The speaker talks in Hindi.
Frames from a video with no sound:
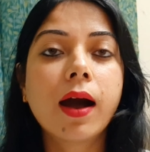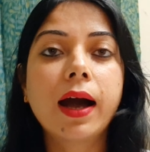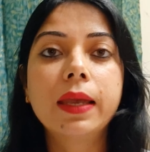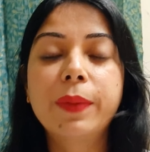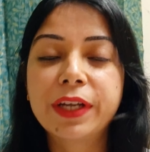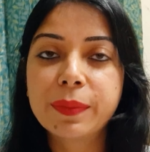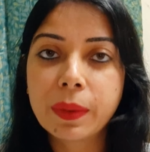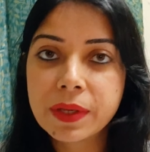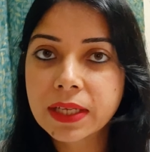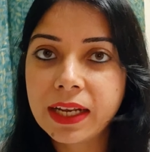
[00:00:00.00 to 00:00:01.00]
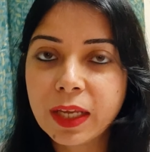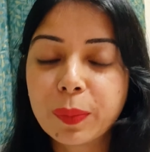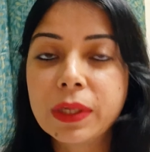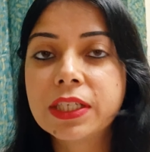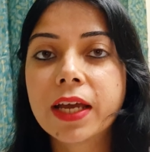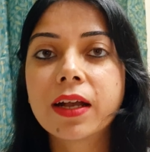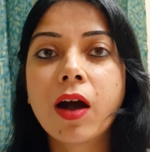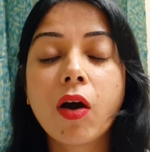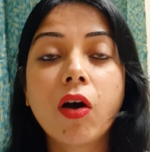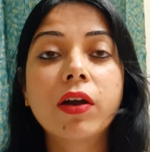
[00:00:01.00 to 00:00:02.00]
आई बटन पर भी इसका लिंक मिल जाएगा
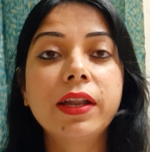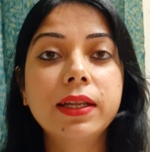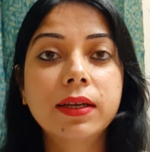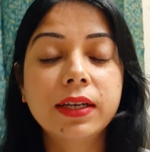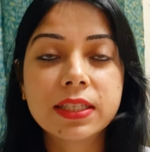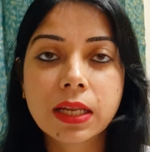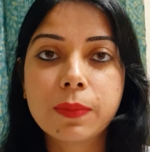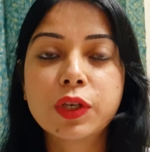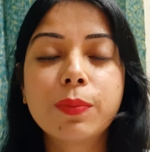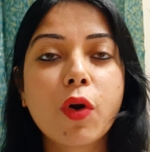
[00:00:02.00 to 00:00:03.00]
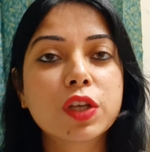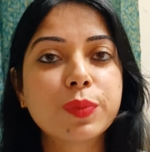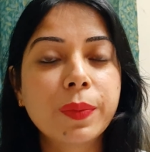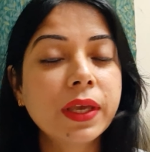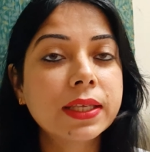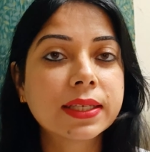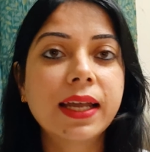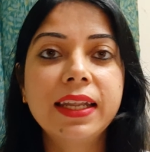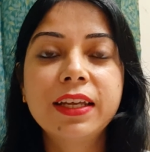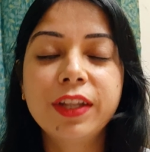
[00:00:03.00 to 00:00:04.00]
और डिस्क्रिप्शन बॉक्स में भी इसका
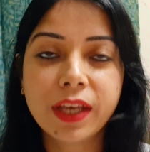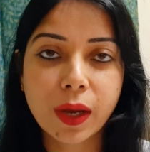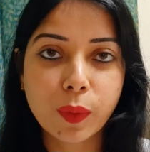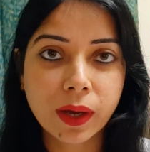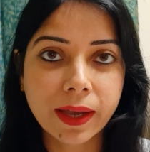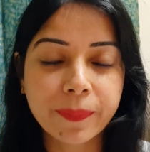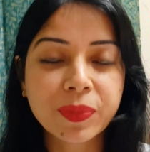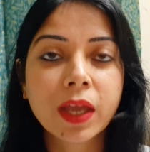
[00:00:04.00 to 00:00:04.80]
लिंक दिया हुआ है